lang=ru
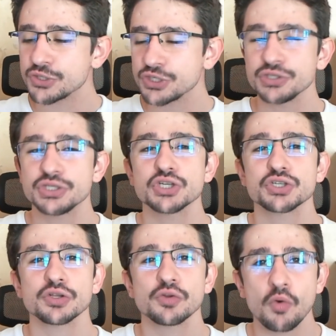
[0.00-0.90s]
очень
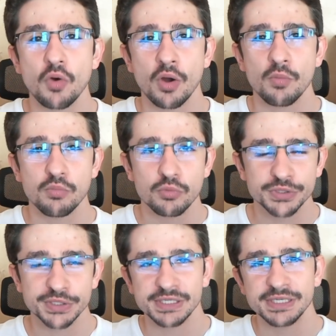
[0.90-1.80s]
тяжело
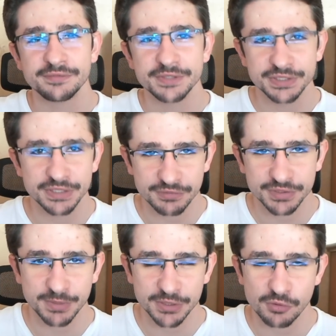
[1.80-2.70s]
будет
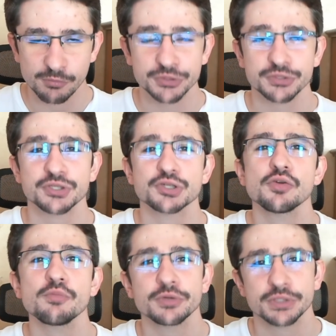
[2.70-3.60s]
ликвидировать потом, очень
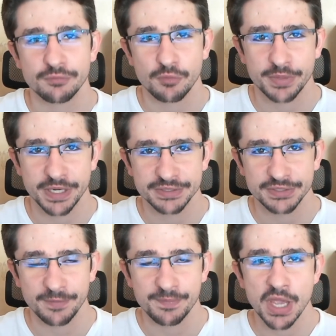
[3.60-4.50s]
тяжело будет его
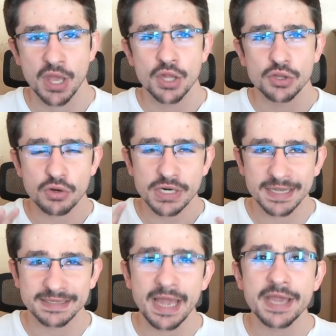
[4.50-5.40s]
пройти. Но
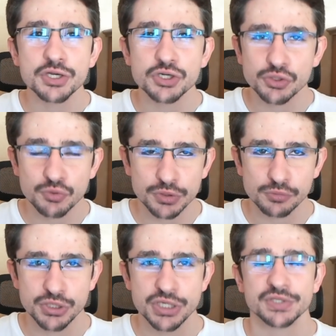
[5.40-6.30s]
когда и что
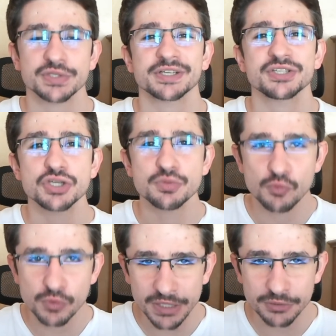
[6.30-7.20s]
случится, к
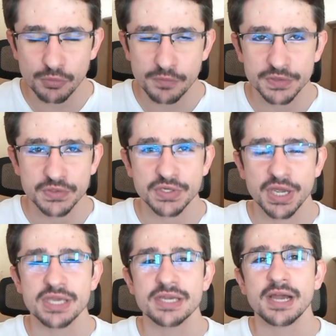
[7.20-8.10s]
чему
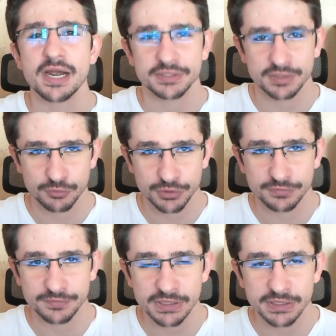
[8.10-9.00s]
готовиться и как это
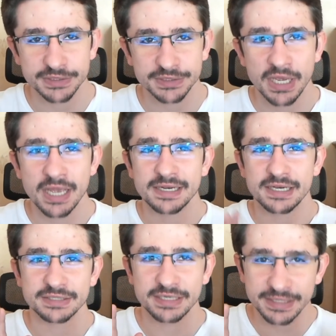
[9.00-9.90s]
будет выглядеть,
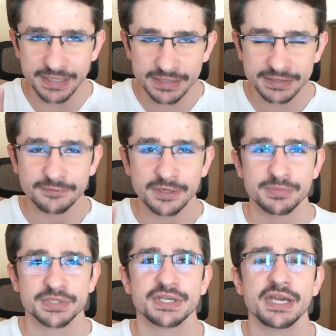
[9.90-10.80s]
конкретного
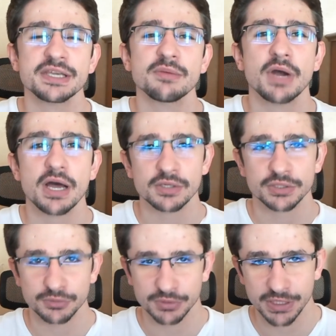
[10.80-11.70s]
описания мало
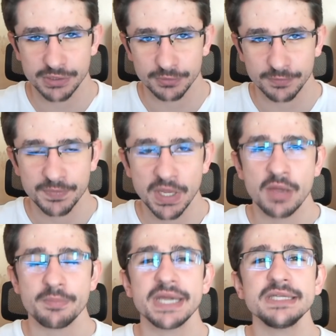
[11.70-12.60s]
кто дает.
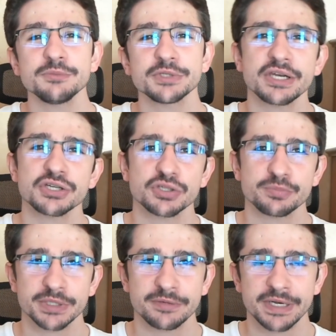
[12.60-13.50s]
Поэтому я
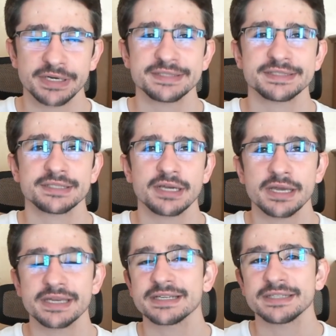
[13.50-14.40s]
решил поговорить
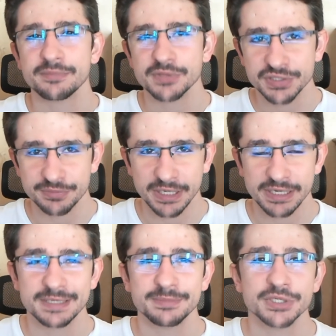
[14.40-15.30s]
с экономистом
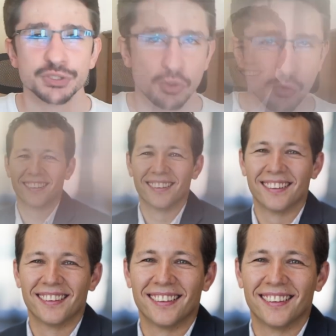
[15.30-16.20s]
Олегом Ицховым
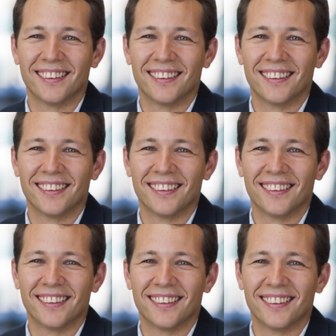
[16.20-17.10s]
Хойке. Это сейчас
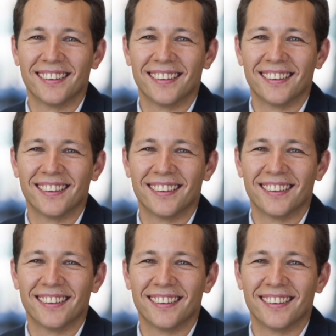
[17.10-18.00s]
один из самых
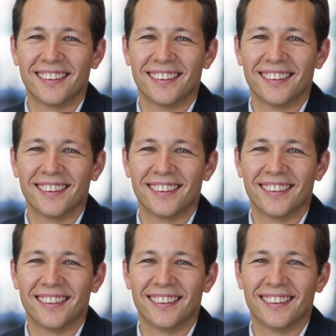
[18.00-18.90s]
уважаемых
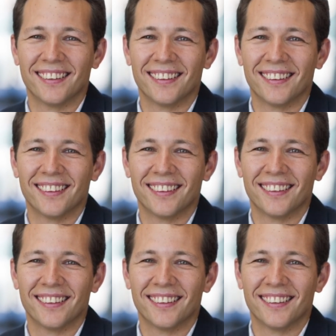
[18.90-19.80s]
экономистов, недавно
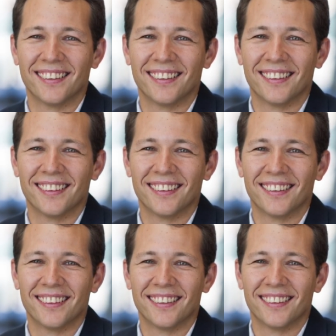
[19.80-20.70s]
получивший
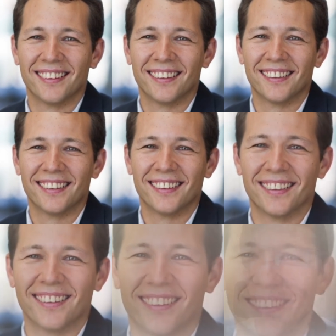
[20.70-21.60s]
престижную премию.
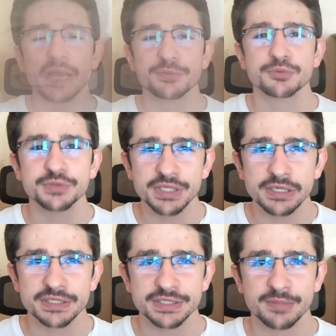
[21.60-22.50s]
Мы
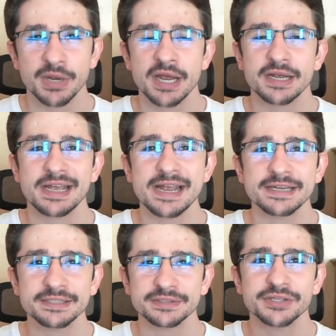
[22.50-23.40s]
обсудили с ним,
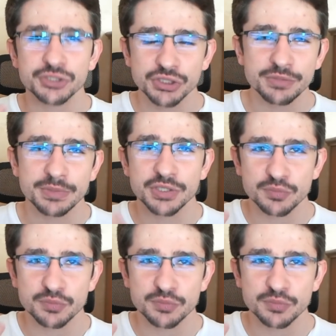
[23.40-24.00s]
как этот режим